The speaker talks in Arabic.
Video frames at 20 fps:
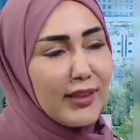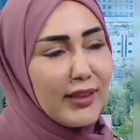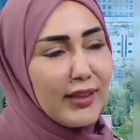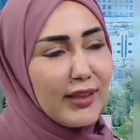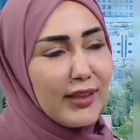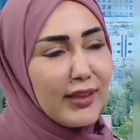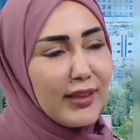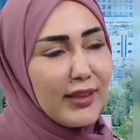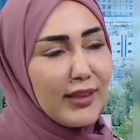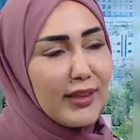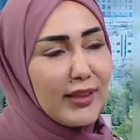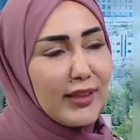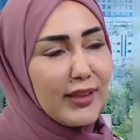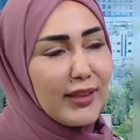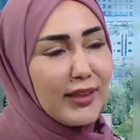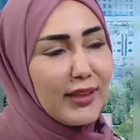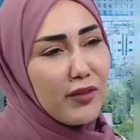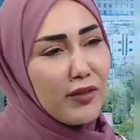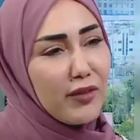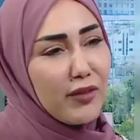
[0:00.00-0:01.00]
تقريبا
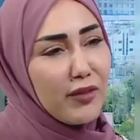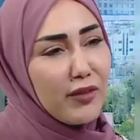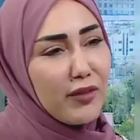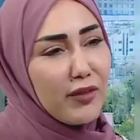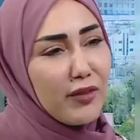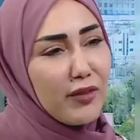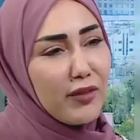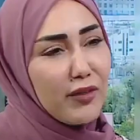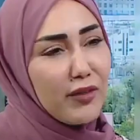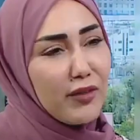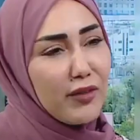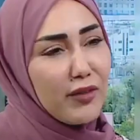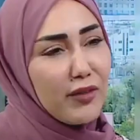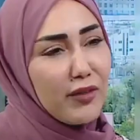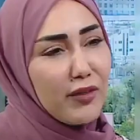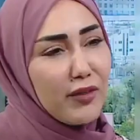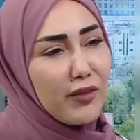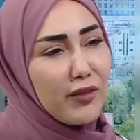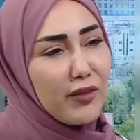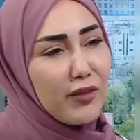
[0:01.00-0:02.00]
2500
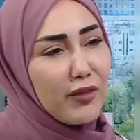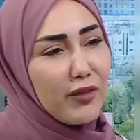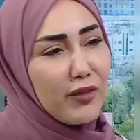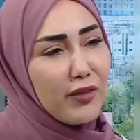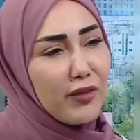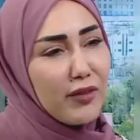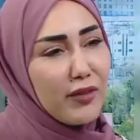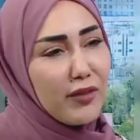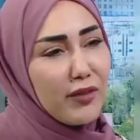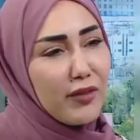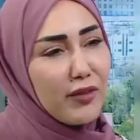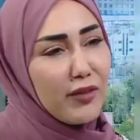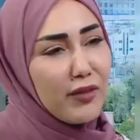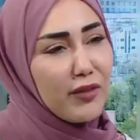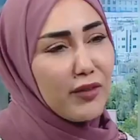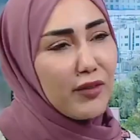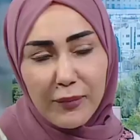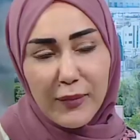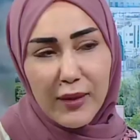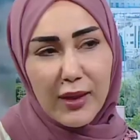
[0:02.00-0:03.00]
نوع نبته بالاردن
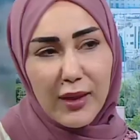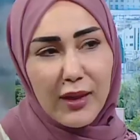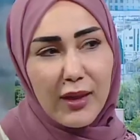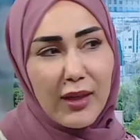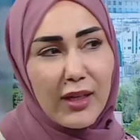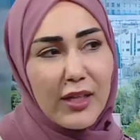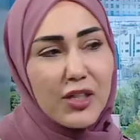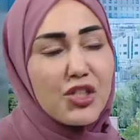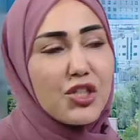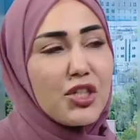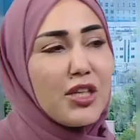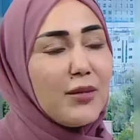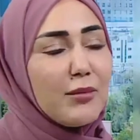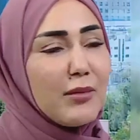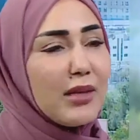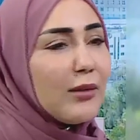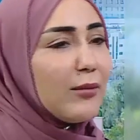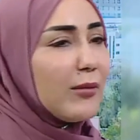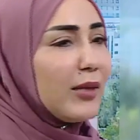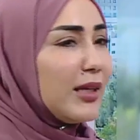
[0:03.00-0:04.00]

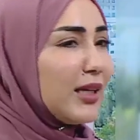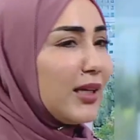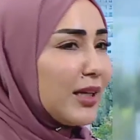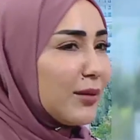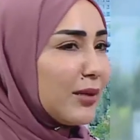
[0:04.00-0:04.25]
مم.